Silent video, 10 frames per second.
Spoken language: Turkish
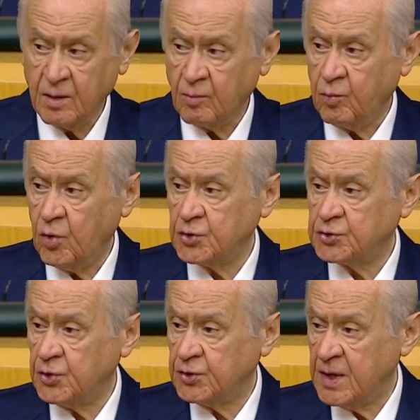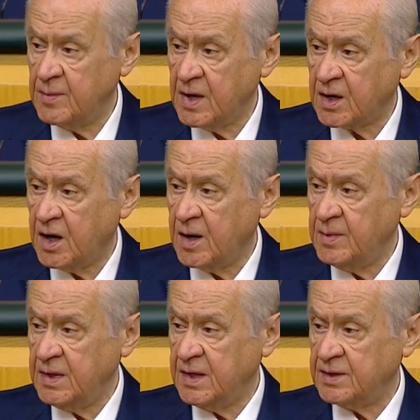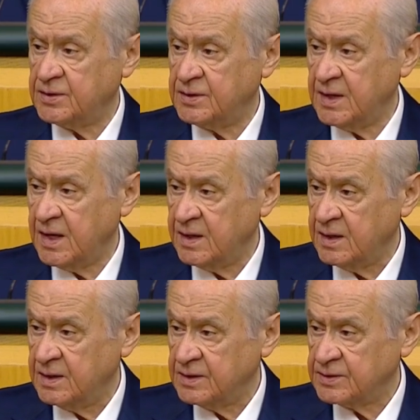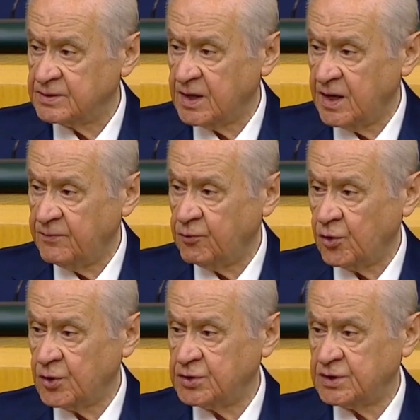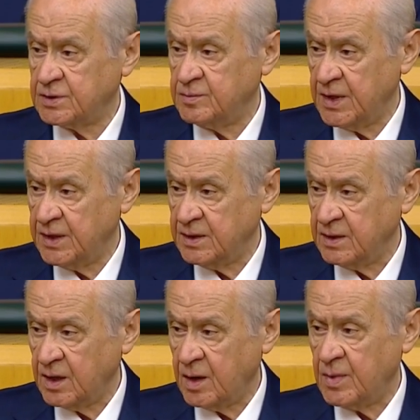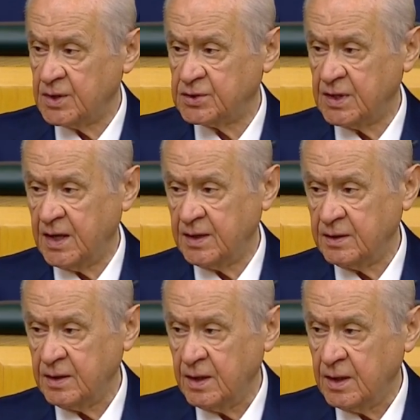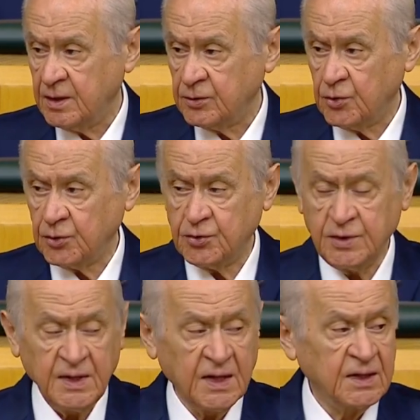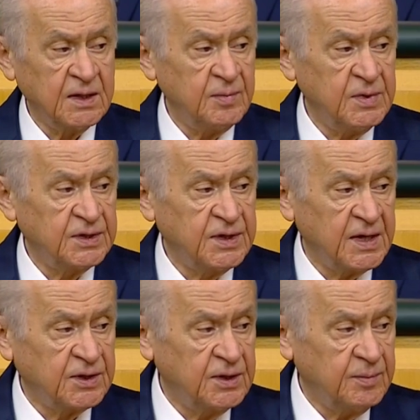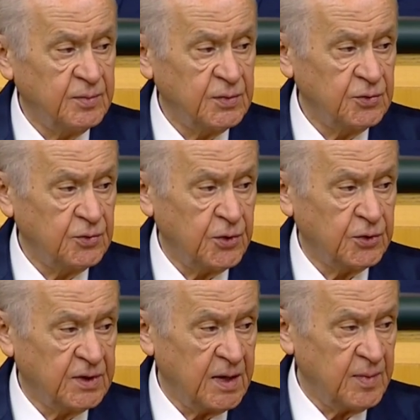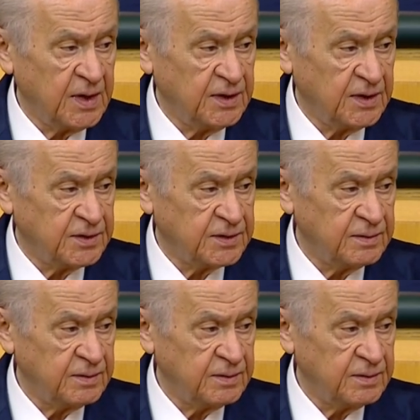borç ödeme kabiliyetinde zaaf oluşturmayı amaçlayan kötü niyetli bir tertip körüklenmektedir.